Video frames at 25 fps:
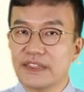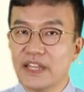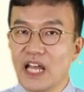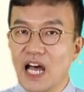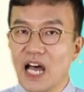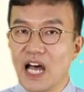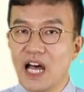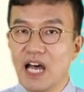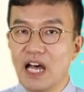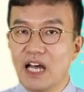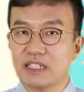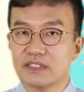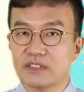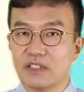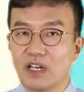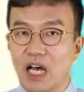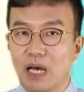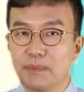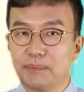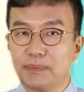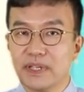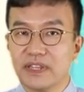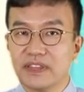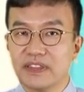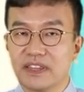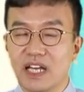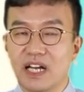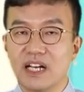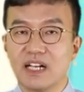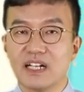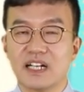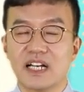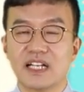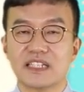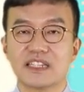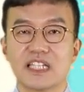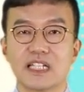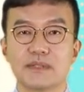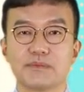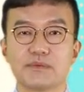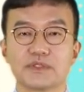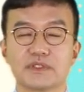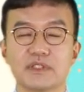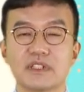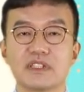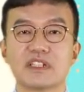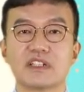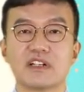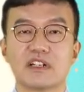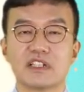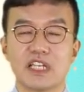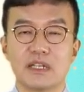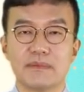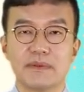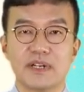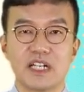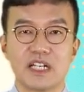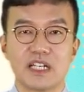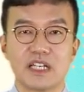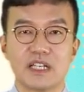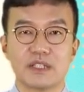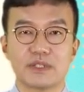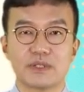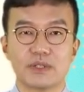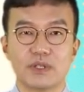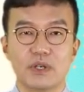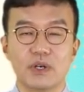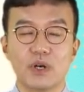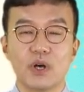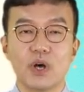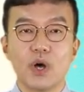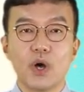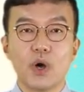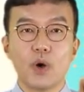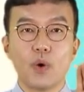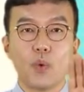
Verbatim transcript: 나 저 앞에 딱 갖다 붙여 이렇게 말하겠죠?